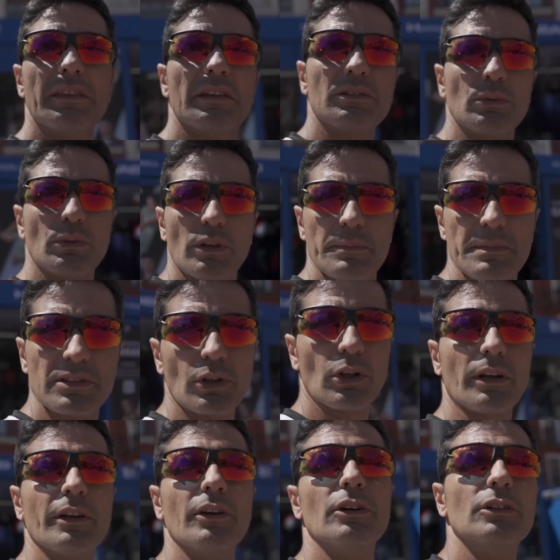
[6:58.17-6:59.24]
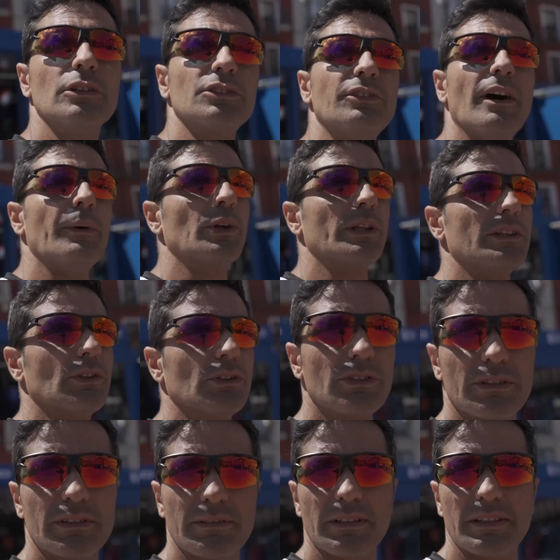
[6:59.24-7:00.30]
es uno de mis torneos
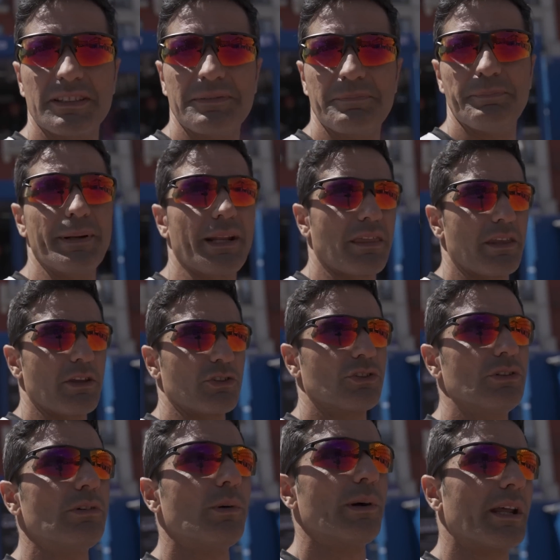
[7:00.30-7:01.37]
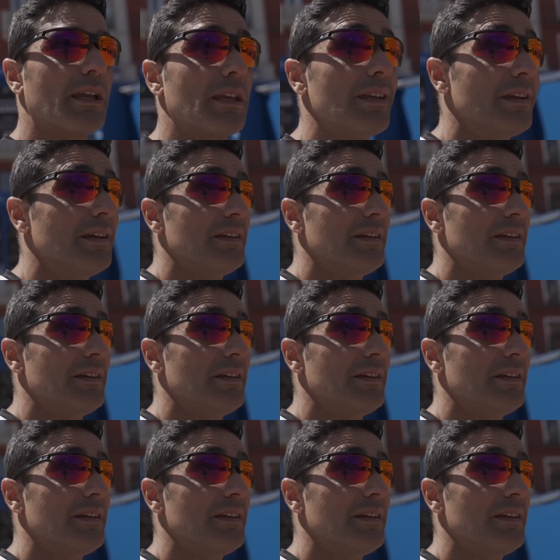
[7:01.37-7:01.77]
favoritos. Es precioso jugar aquí.